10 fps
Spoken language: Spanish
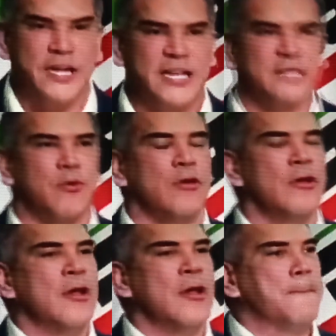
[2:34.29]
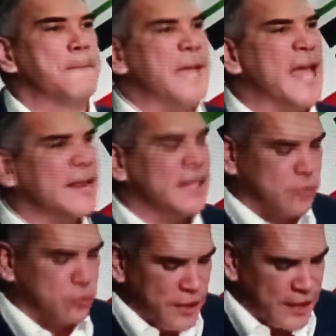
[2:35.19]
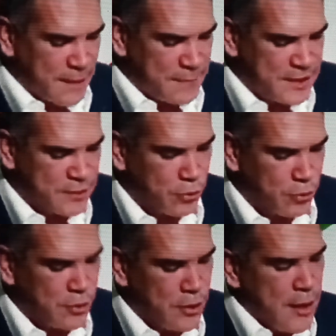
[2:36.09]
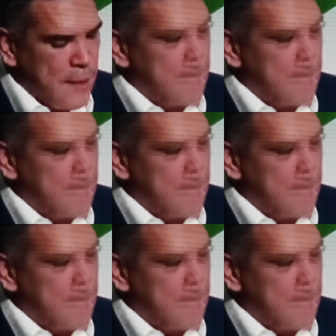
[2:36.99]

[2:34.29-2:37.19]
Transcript: estandarte aliancista que pondrá fin